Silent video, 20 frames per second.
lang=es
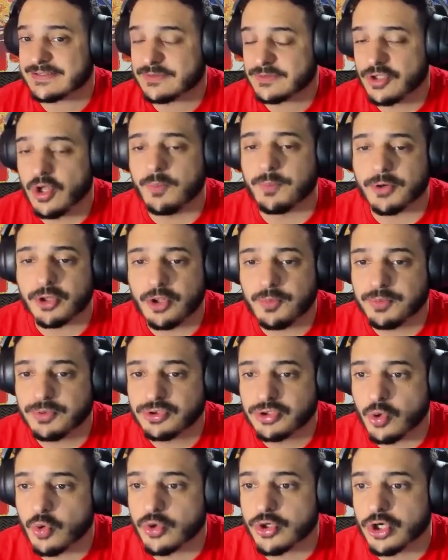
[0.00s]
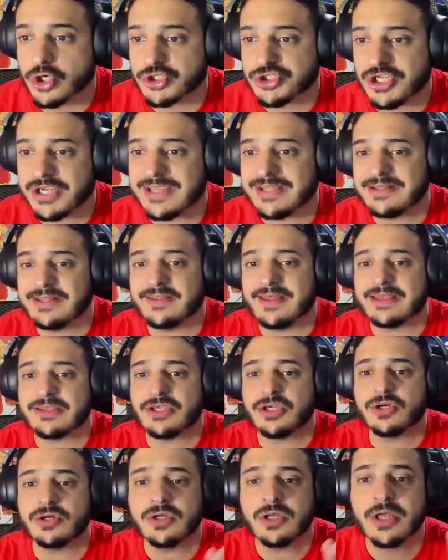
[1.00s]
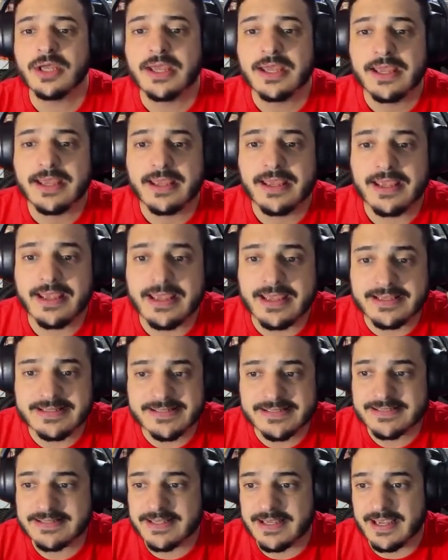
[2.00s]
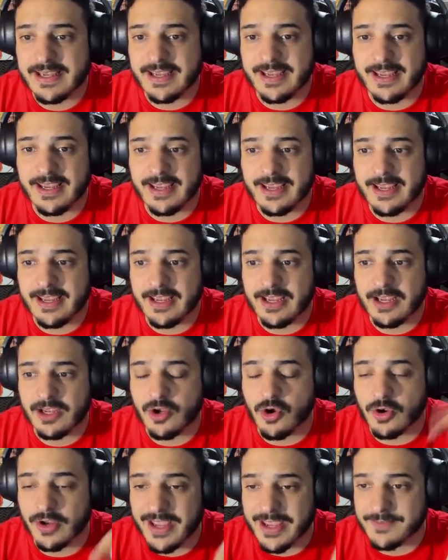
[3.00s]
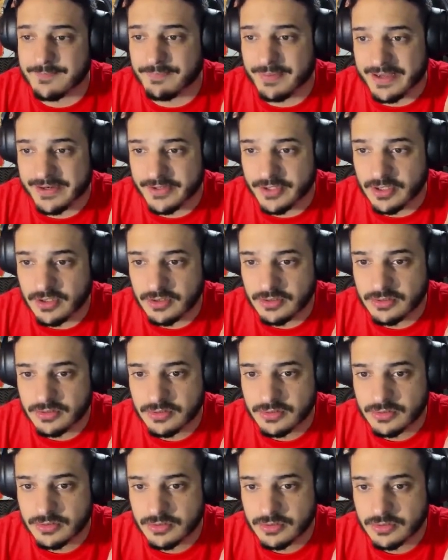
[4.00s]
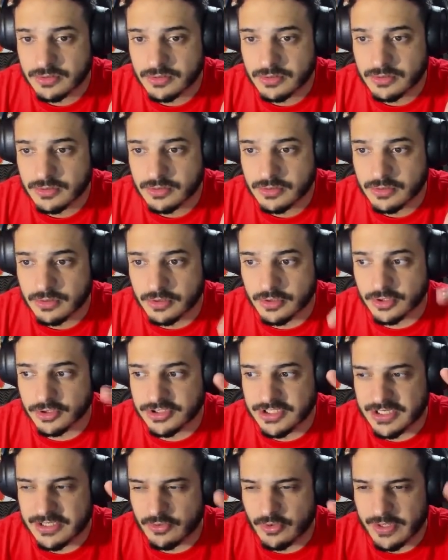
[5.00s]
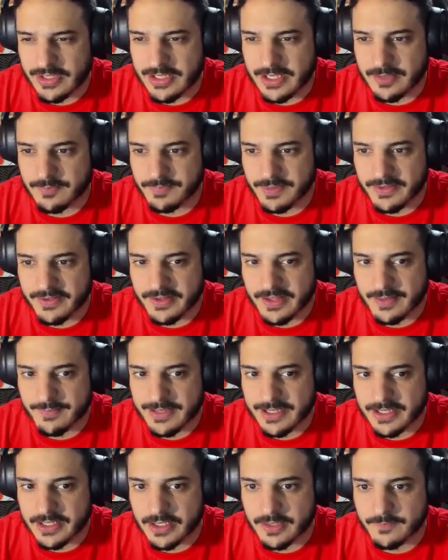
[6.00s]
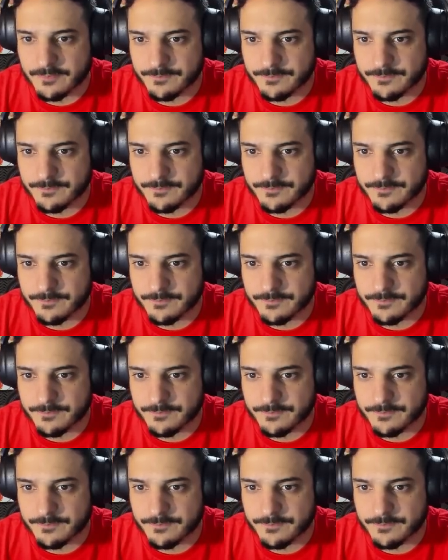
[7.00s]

No, por 2.1. O sea que este daño es eh, con Game Pass, ¿no? ¿O no, tiene, no hay Game Pass de la magia?